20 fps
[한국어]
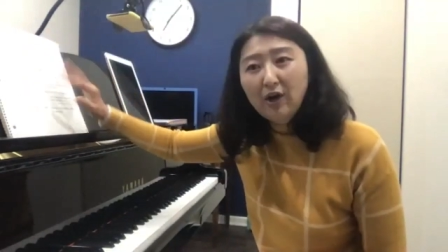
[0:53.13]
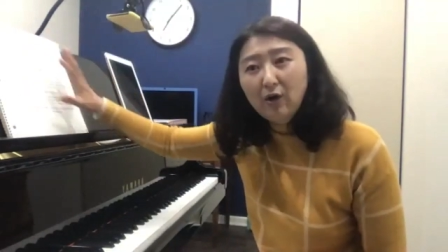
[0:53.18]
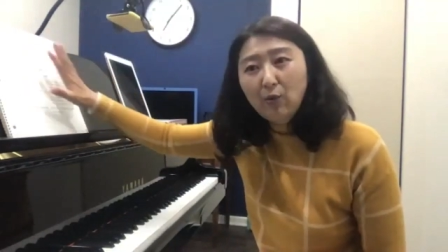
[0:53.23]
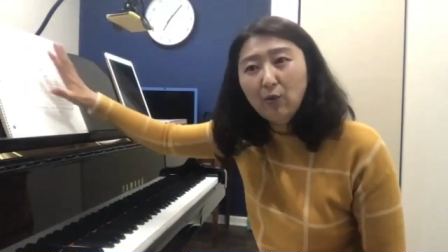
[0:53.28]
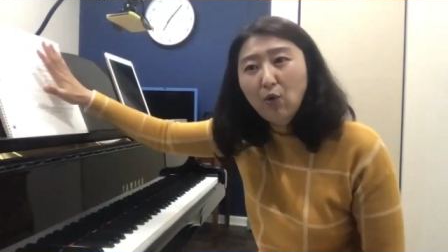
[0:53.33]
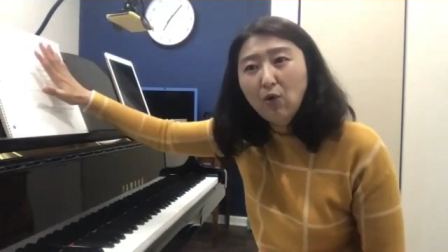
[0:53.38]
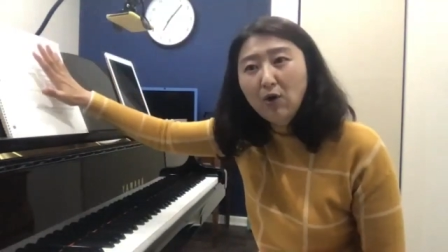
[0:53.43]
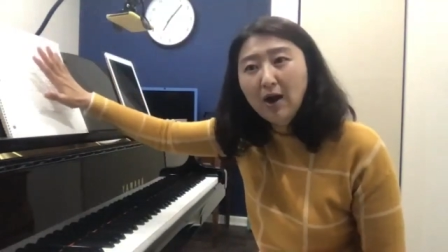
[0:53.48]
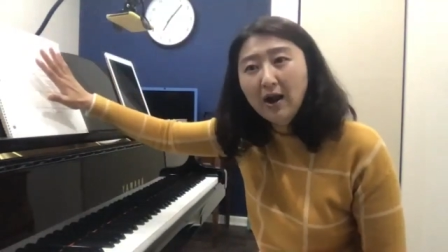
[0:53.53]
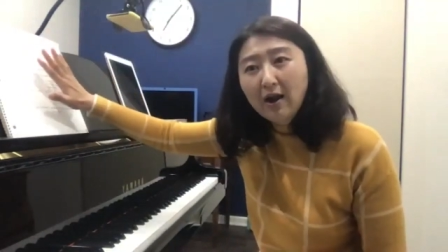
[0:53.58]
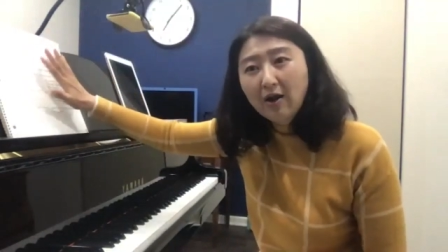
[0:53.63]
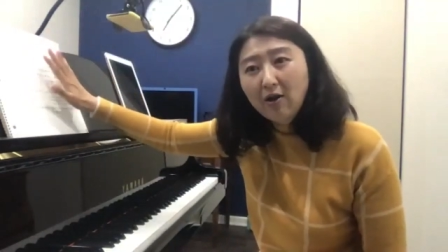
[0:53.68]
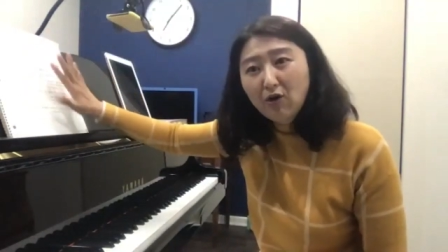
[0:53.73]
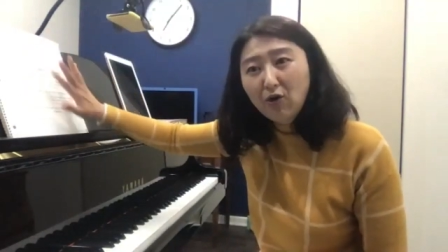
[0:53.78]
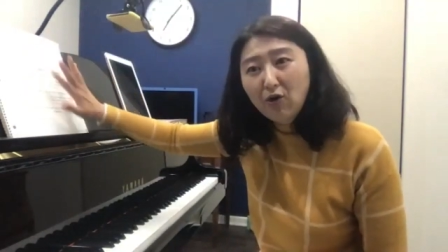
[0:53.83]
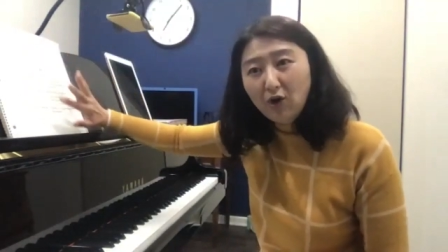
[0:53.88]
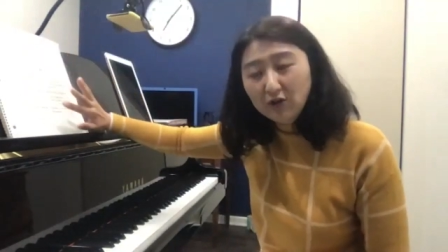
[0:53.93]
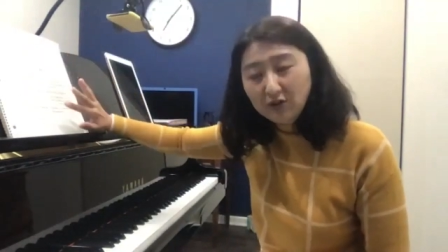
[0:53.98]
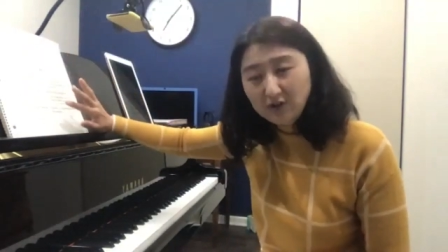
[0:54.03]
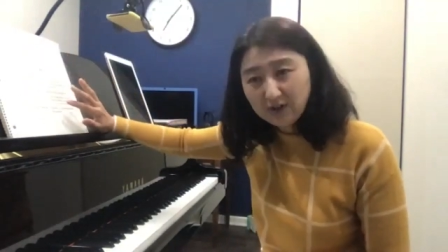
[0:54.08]
뭘 할
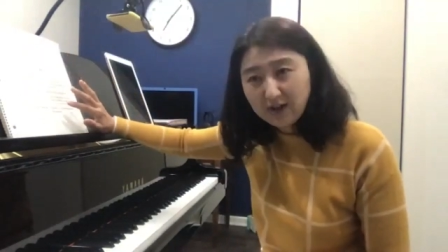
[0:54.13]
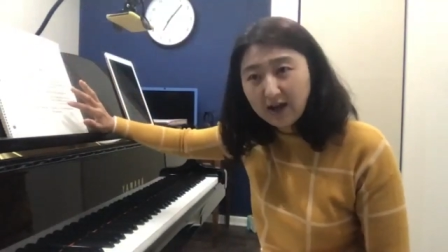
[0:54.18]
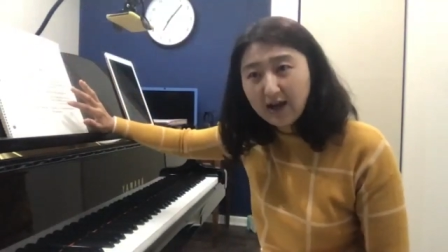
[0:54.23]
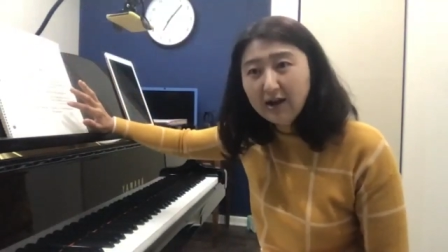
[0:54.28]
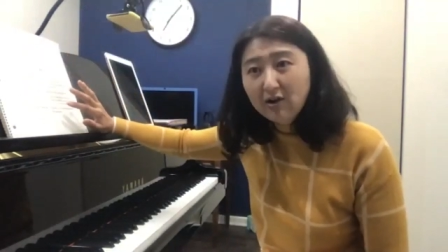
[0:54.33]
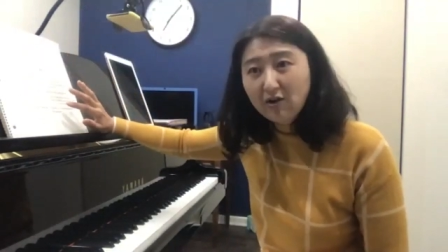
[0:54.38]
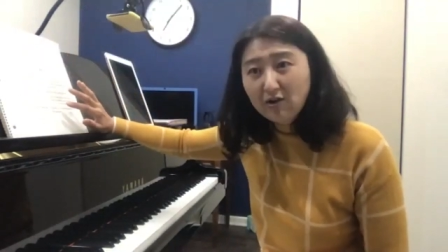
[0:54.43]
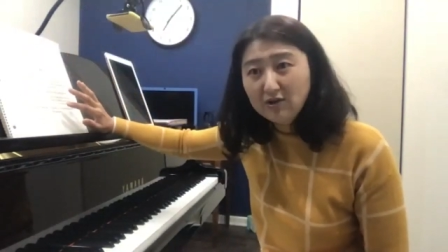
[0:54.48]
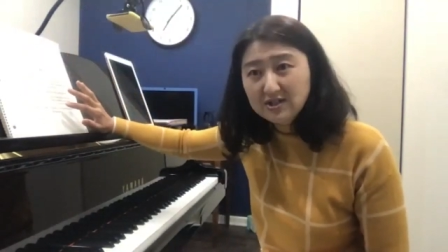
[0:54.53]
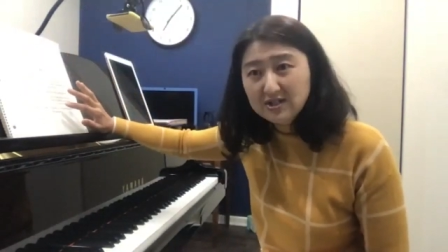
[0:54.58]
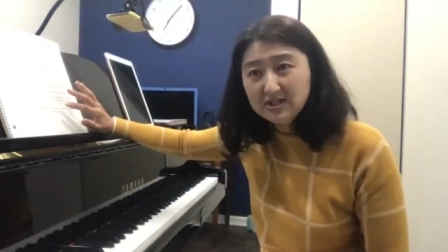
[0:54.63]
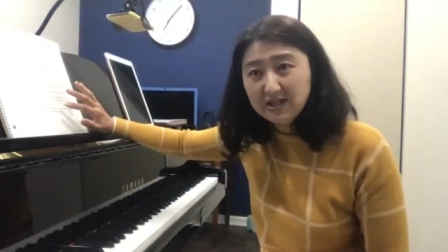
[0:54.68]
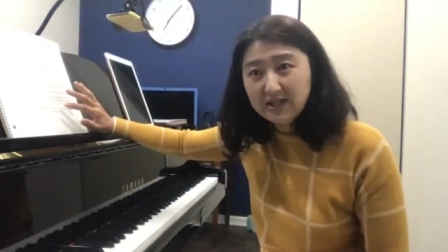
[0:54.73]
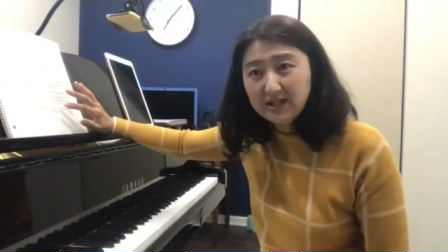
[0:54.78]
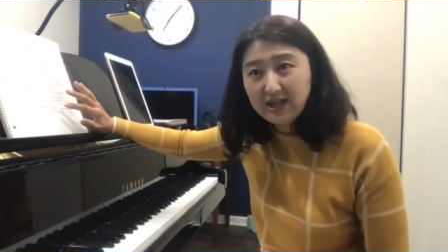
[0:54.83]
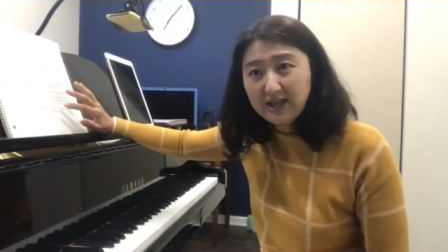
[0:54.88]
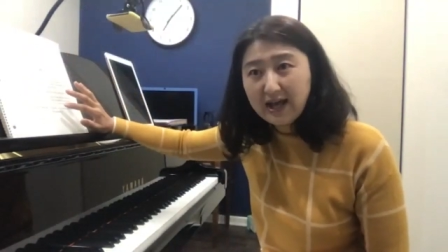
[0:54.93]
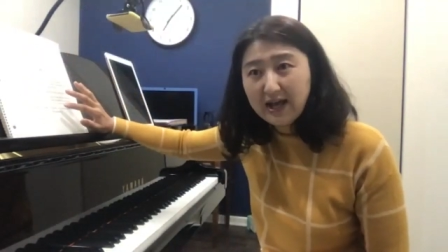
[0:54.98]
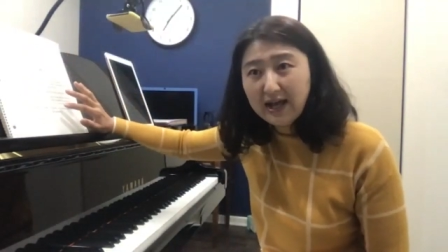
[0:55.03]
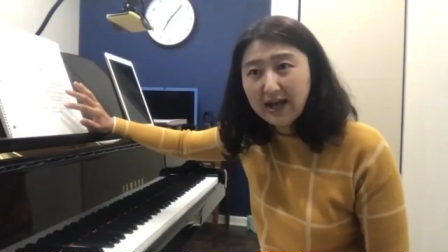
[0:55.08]
거고 어떻게 할 건지에
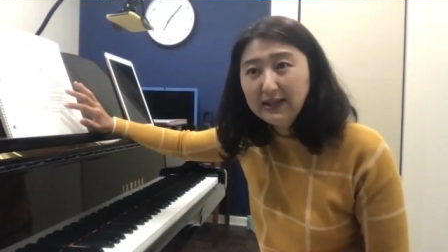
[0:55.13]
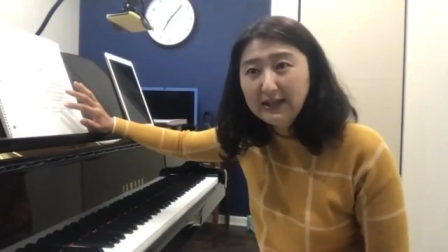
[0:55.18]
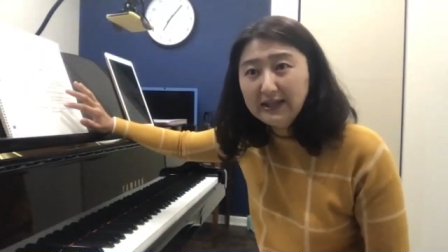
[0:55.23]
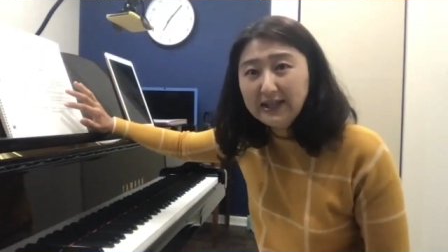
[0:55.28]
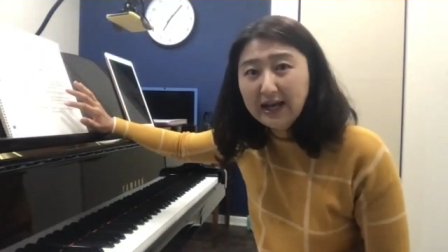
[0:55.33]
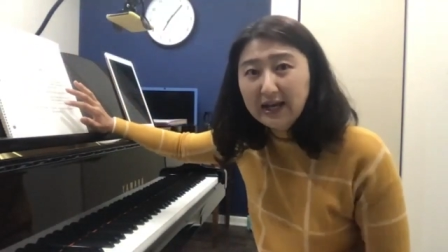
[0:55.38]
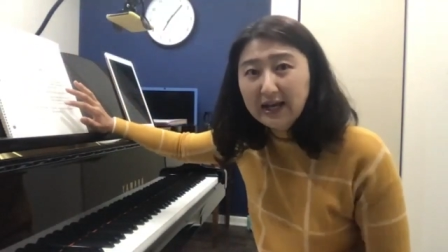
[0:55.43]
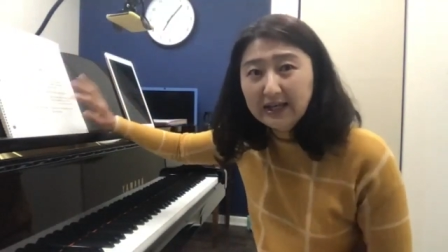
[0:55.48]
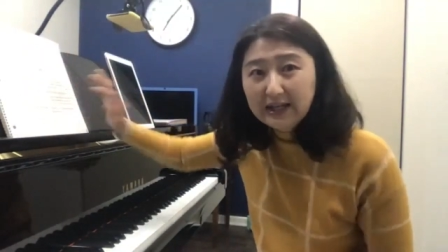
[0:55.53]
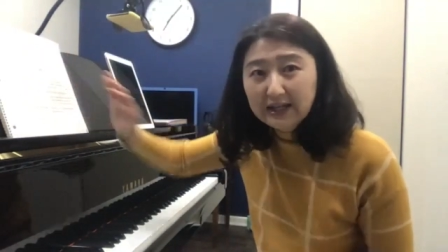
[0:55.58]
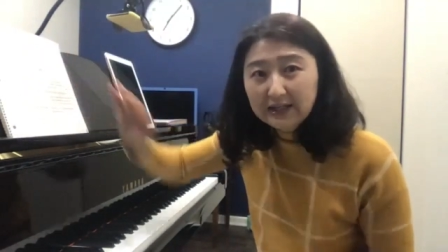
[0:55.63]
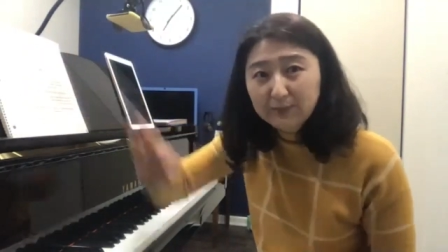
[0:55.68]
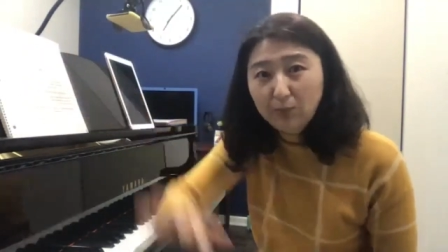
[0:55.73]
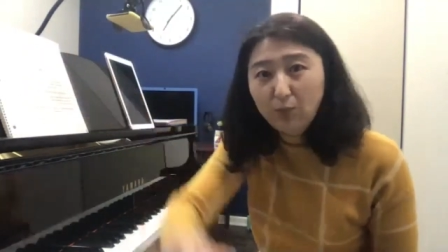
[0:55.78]
대한 이야기가